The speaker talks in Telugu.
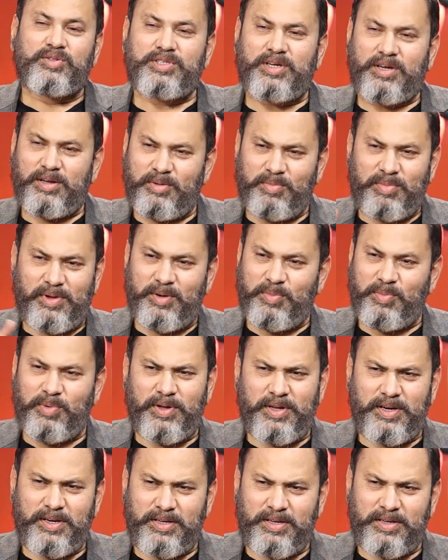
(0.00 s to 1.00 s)
షగర్ మీరు
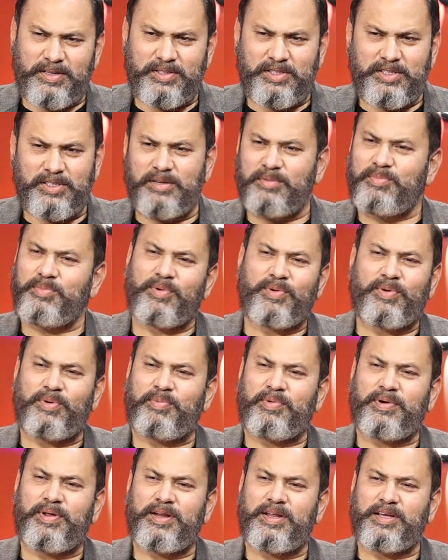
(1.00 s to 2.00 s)
ఎప్పుడైనా చిన్నప్పుడు
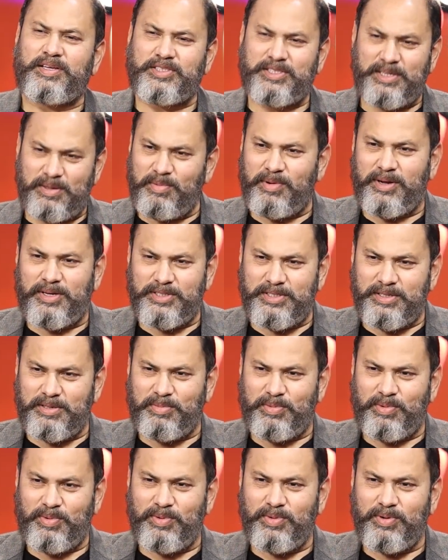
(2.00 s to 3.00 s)
ఎప్పుడైనా ఎగ్జామ్
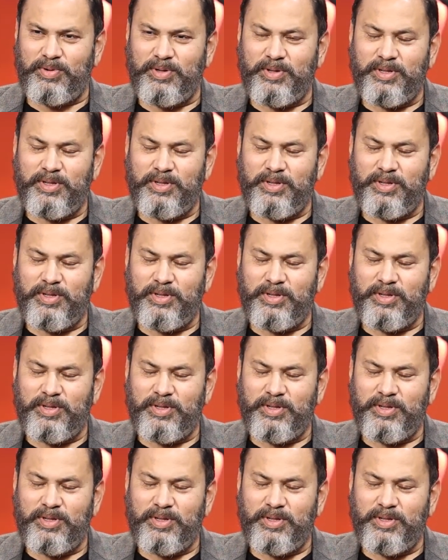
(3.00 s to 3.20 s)
రాసినప్పుడు